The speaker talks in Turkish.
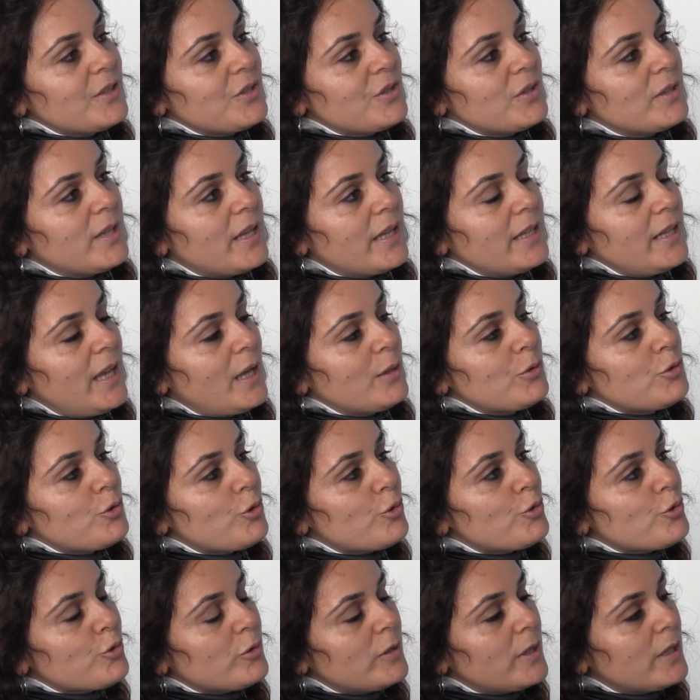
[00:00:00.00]
açıdan yani
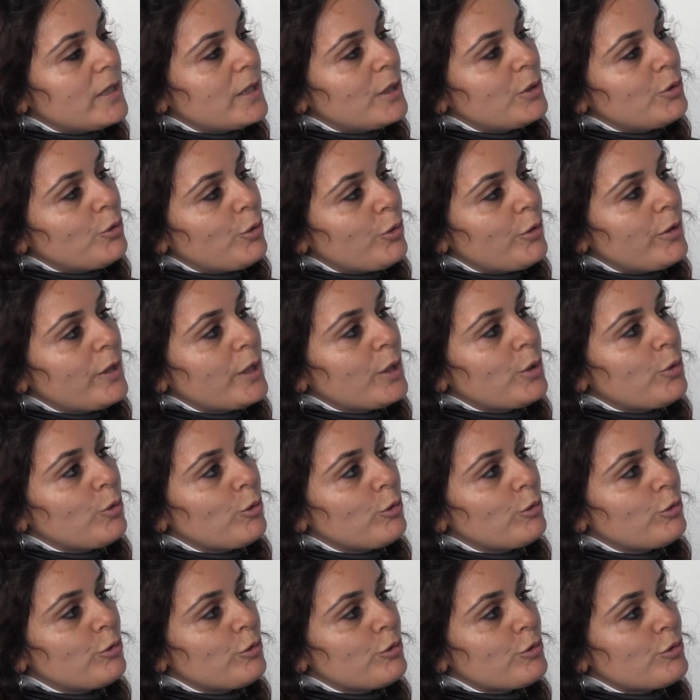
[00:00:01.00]
çocuklarına da örnek
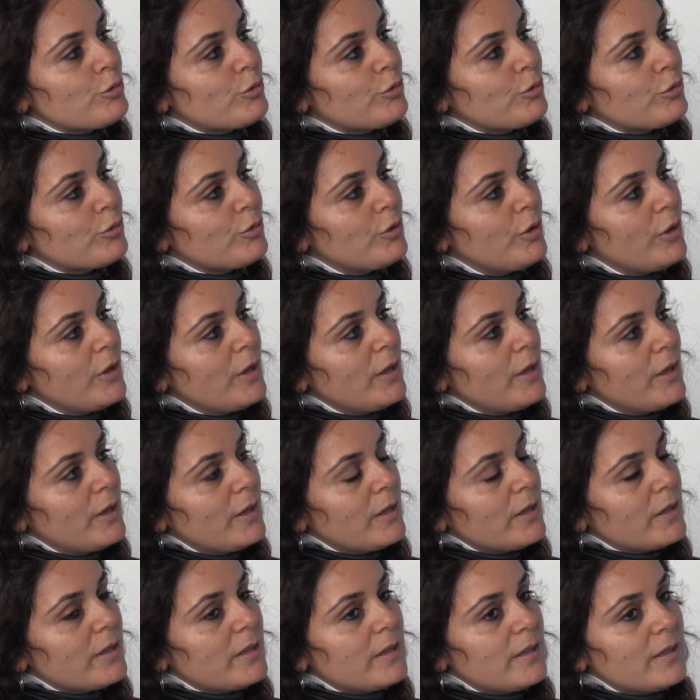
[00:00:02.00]
oluyorsun. Hı hı.
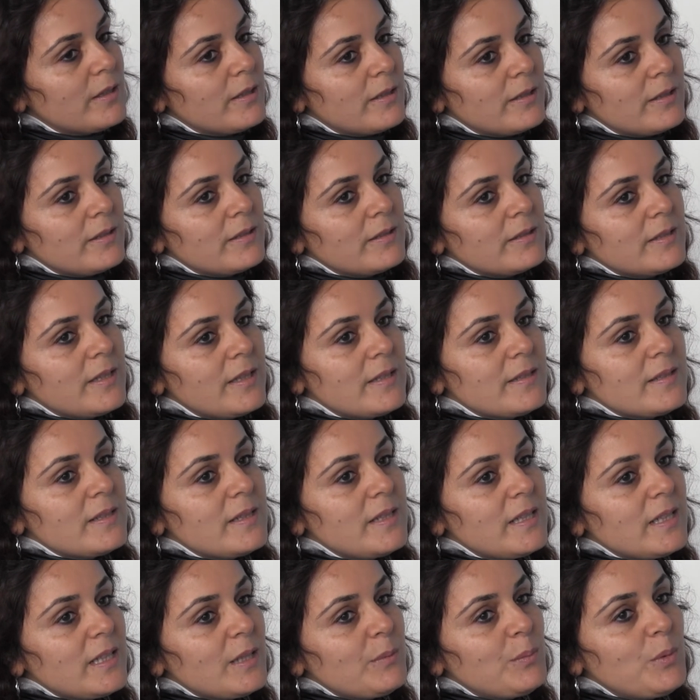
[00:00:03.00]
Ee,
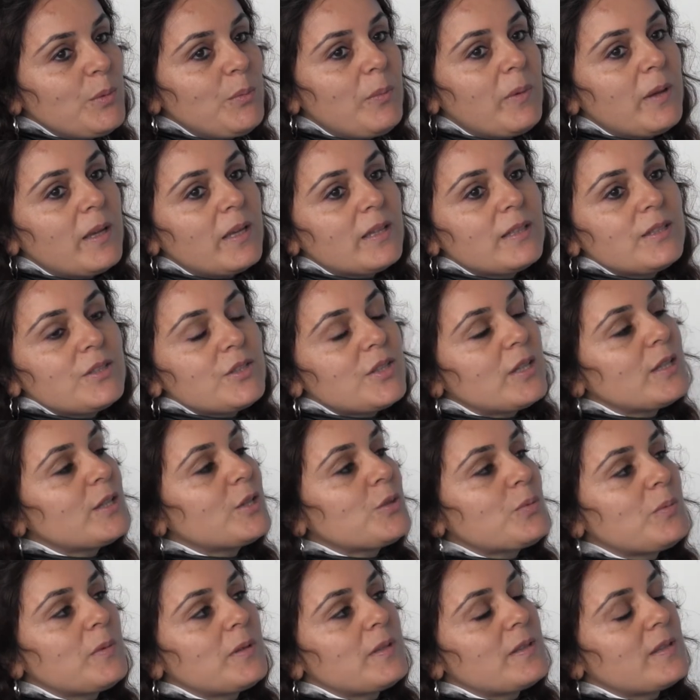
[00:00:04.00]
kesinlikle bir bayanın
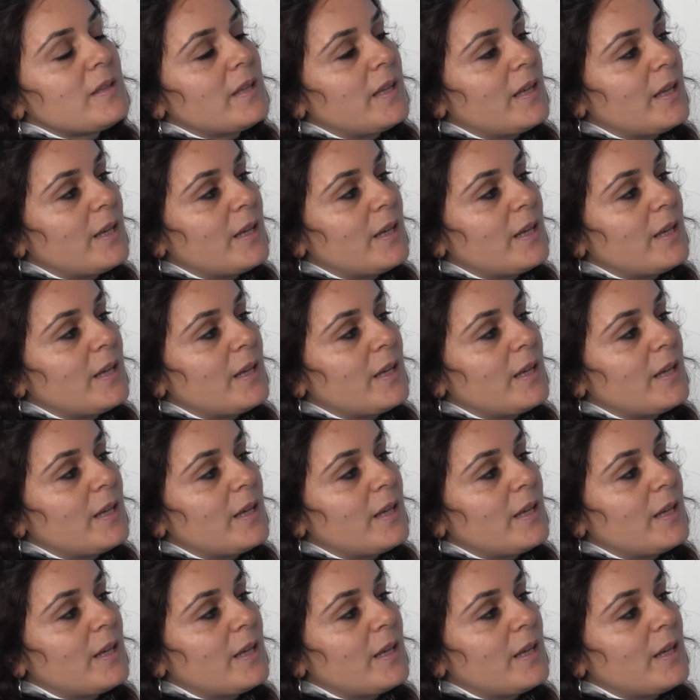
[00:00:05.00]
çalışması